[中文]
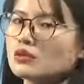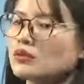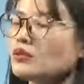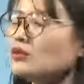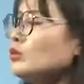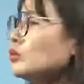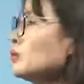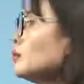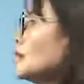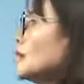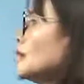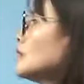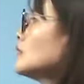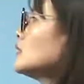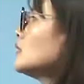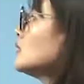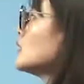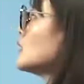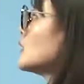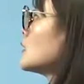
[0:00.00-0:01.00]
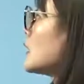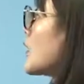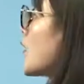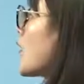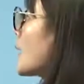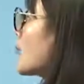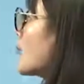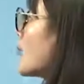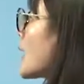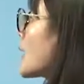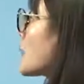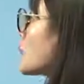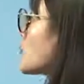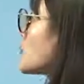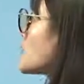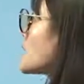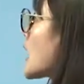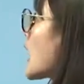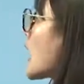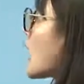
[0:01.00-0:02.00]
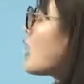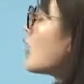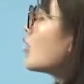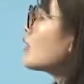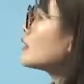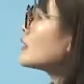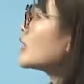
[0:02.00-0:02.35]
午门、汉白玉桥、